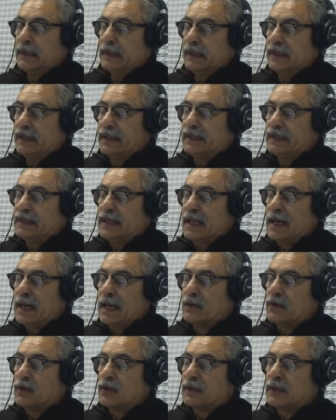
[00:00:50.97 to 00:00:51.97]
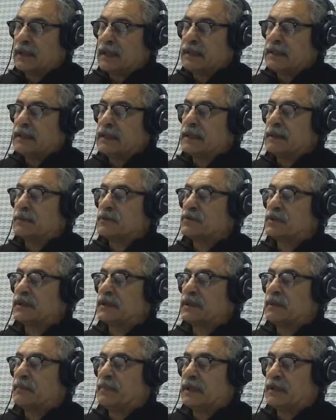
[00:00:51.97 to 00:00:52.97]
En esta jornada tendremos
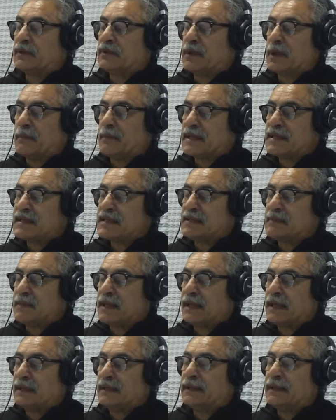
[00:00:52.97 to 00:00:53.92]
una temperatura máxima